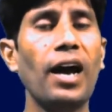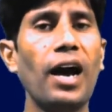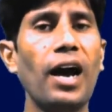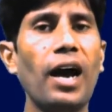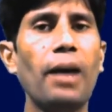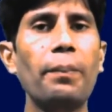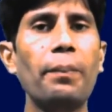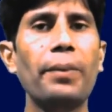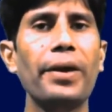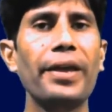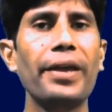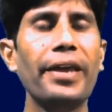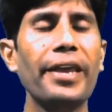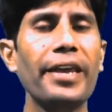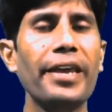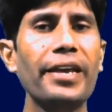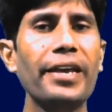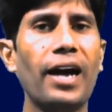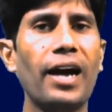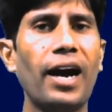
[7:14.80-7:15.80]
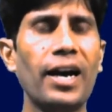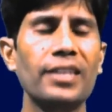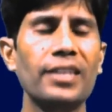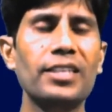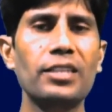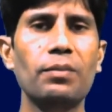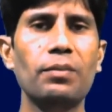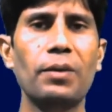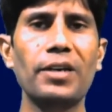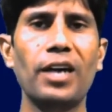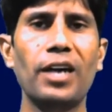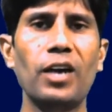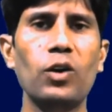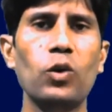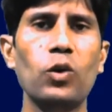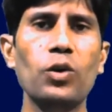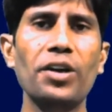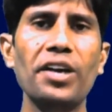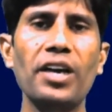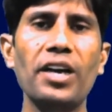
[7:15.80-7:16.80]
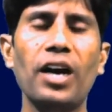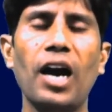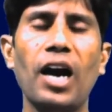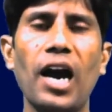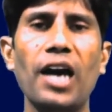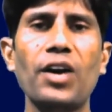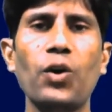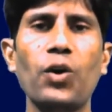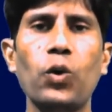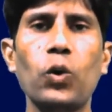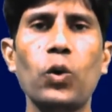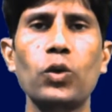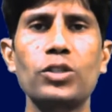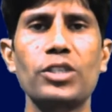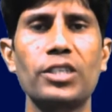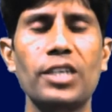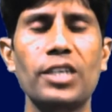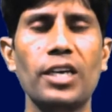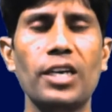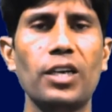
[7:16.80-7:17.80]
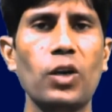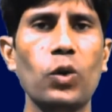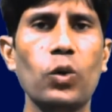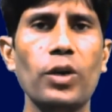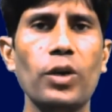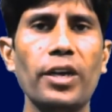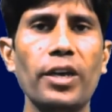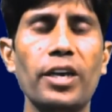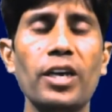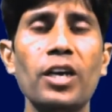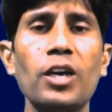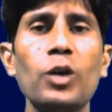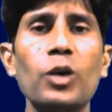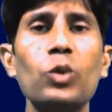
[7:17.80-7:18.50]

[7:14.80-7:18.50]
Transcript: आप एक आदत बना लोगे हर रोज इसे करोगे